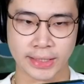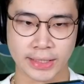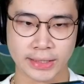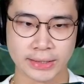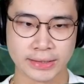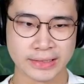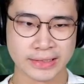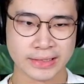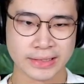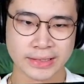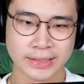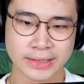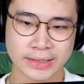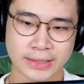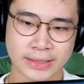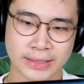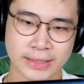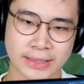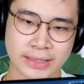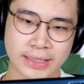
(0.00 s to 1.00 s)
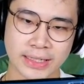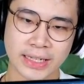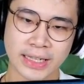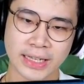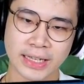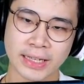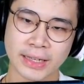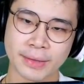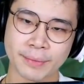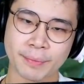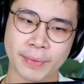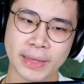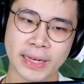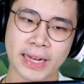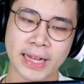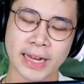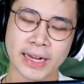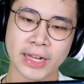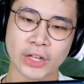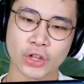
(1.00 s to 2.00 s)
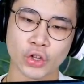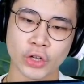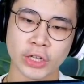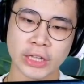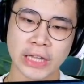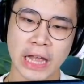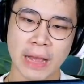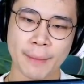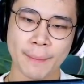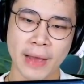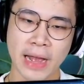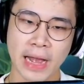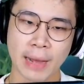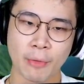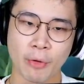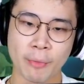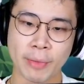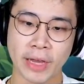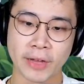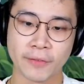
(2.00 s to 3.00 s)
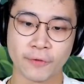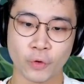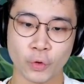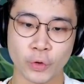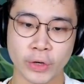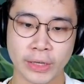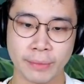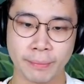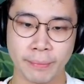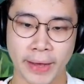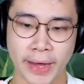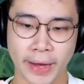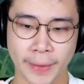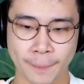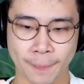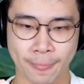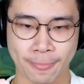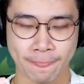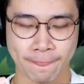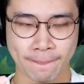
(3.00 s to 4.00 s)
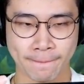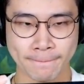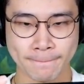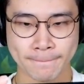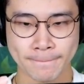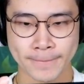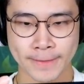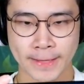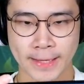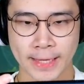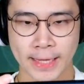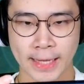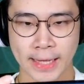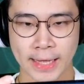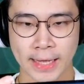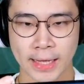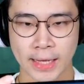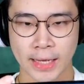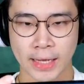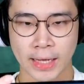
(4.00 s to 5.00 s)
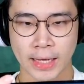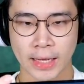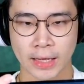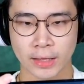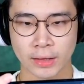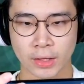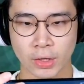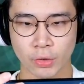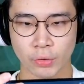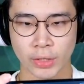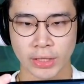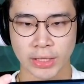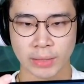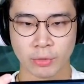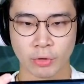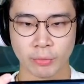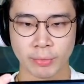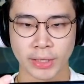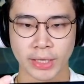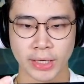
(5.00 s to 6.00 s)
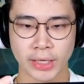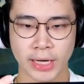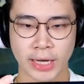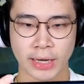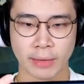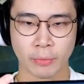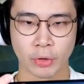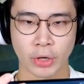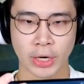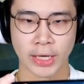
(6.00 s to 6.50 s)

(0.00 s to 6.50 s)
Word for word: ya. Jadi pilihannya itu kita apakah mau bikin full damage atau kita mau bikin armor